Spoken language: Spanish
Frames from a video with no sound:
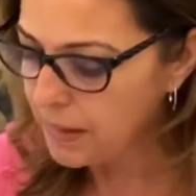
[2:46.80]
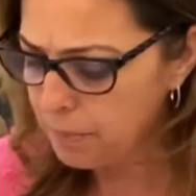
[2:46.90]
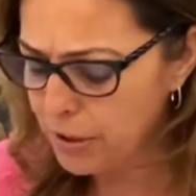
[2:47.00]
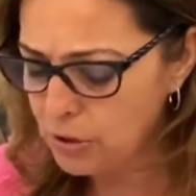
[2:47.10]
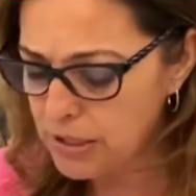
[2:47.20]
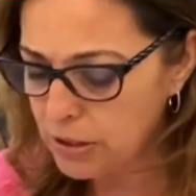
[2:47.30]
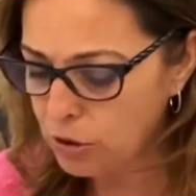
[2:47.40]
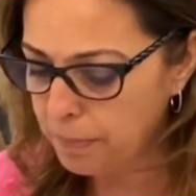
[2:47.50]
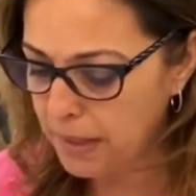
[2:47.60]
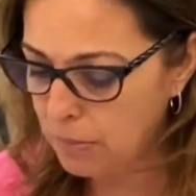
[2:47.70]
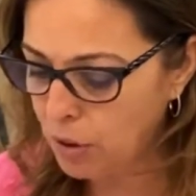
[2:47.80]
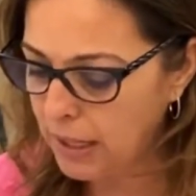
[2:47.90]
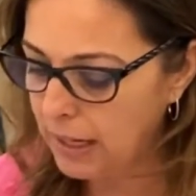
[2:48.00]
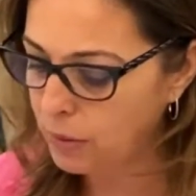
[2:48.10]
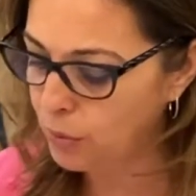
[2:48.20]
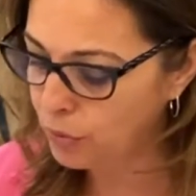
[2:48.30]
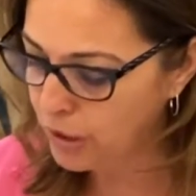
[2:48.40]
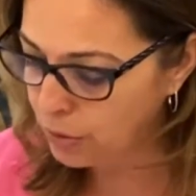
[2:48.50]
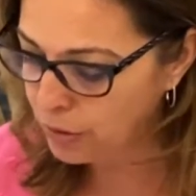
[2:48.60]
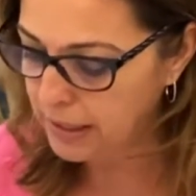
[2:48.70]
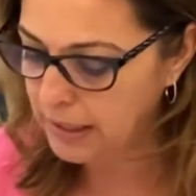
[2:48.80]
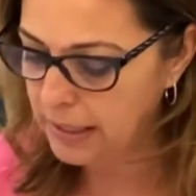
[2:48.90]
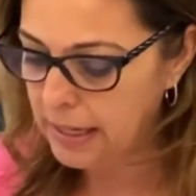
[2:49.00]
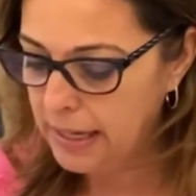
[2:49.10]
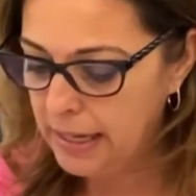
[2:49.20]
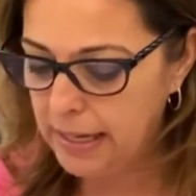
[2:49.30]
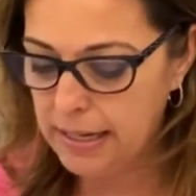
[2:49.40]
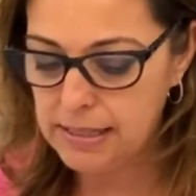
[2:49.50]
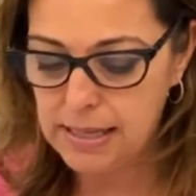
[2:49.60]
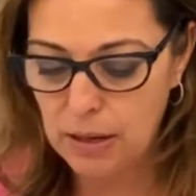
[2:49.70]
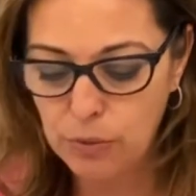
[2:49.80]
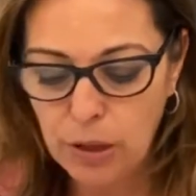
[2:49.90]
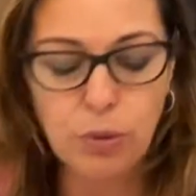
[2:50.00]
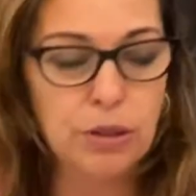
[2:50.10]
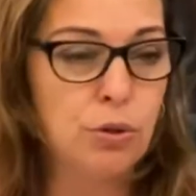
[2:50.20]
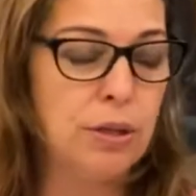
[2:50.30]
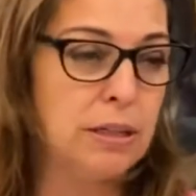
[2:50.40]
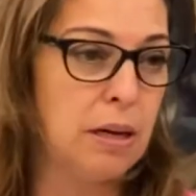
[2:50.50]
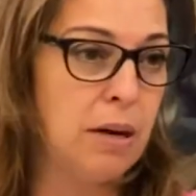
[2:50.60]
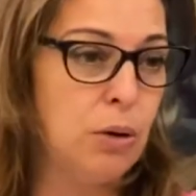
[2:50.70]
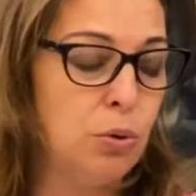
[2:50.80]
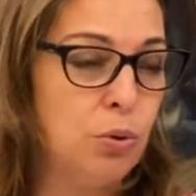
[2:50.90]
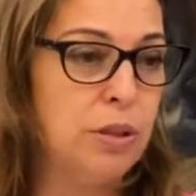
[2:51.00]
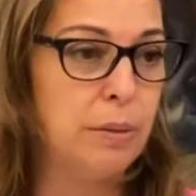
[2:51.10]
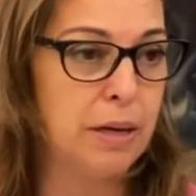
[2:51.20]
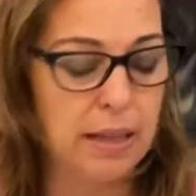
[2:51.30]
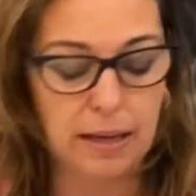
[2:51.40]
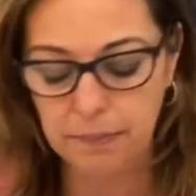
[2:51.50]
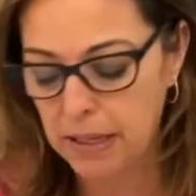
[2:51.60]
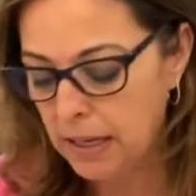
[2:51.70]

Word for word: Pero insisto, esperamos que la reunión de hoy eh, sea un encuentro de trabajo de verdad,